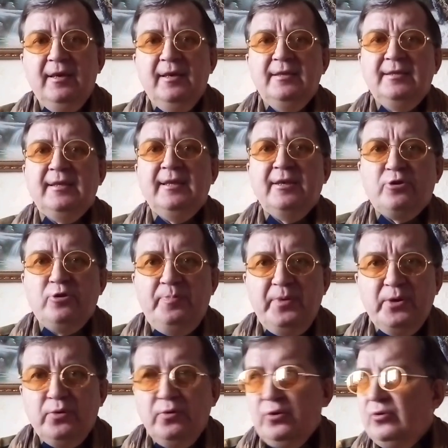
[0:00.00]
За нашу
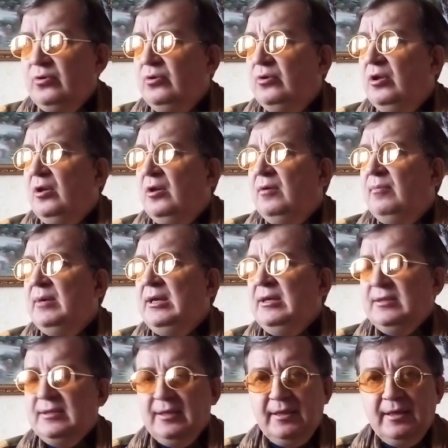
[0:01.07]
пехоту
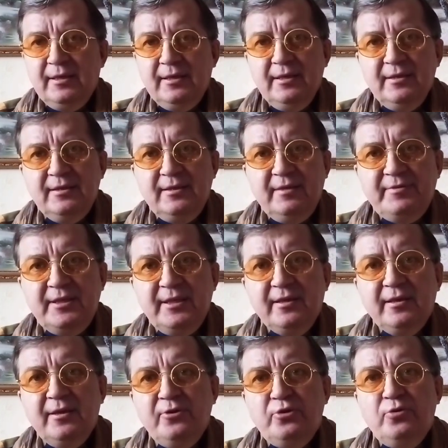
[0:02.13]
молиться надо, за
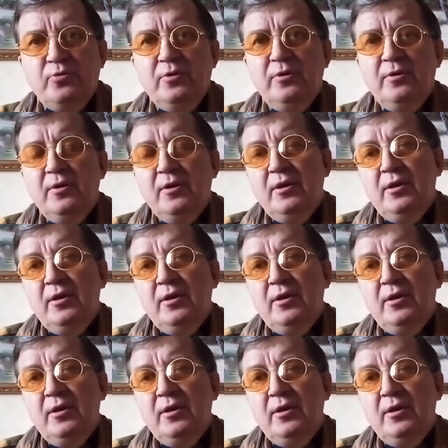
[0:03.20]
всех, кто